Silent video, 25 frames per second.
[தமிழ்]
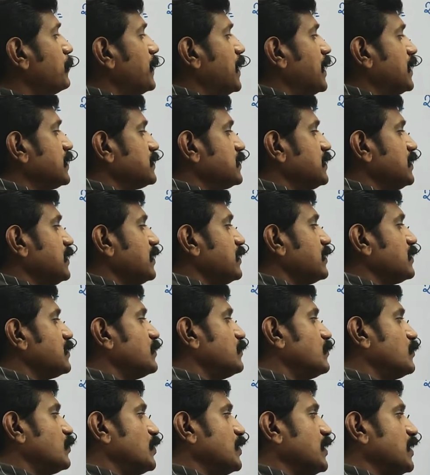மாற்றி
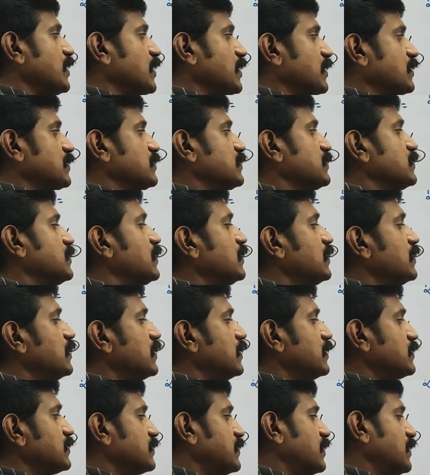எழுத முடியாது
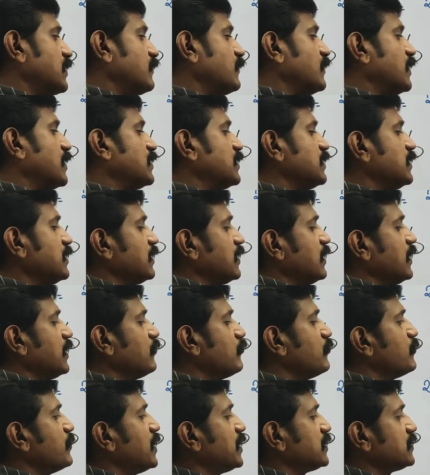எத்தனை வாட்டி நீங்கள்
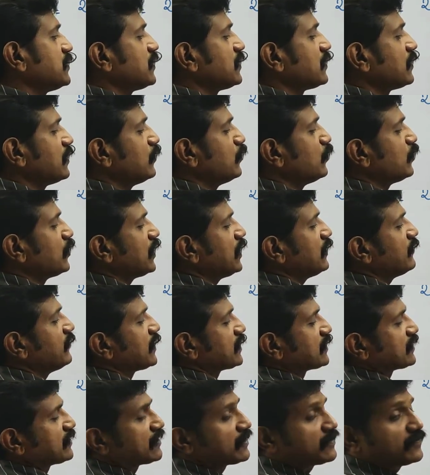ஏவை மாற்றி எழுதினாலும் ஒரே
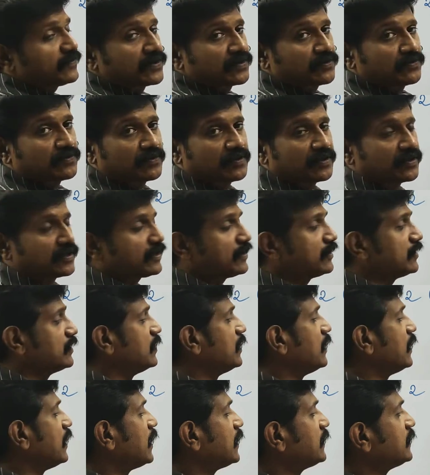வார்த்தை தானே வரும் உங்களுக்கு
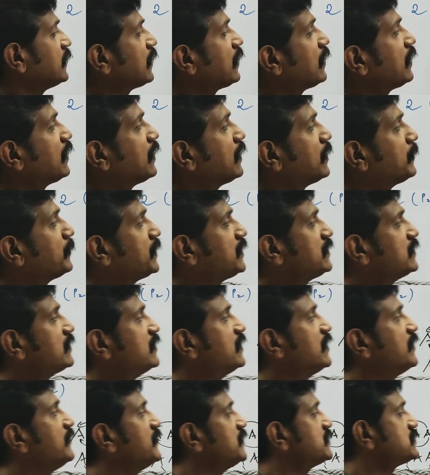அது எல்லாமே இந்த
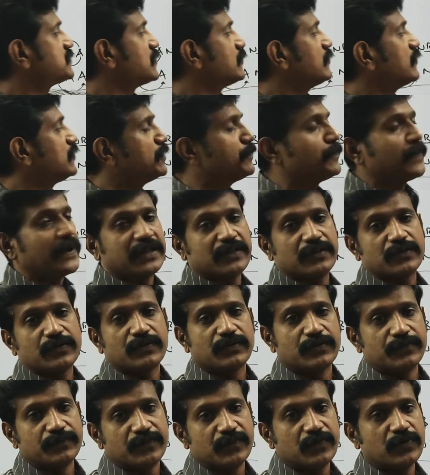டிவிஷன் வந்து
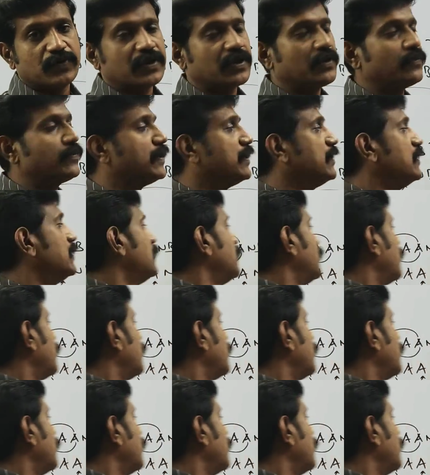பார்த்துக்கும் ஓகேவா